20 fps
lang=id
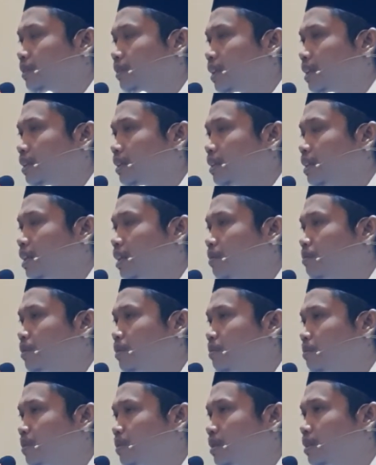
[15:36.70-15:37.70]
Nah, di dalam
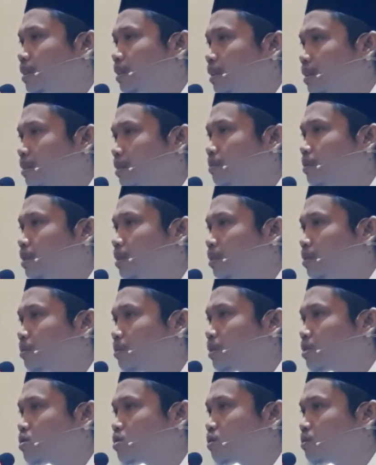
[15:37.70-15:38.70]
mimpinya beliau
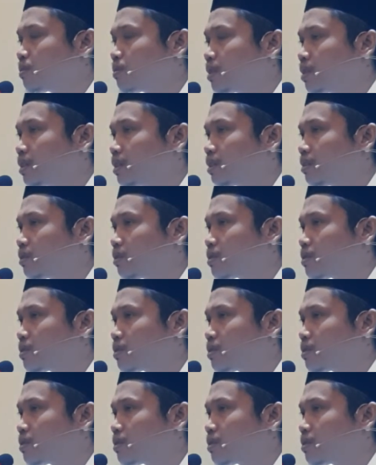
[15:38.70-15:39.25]
berjumpa dengan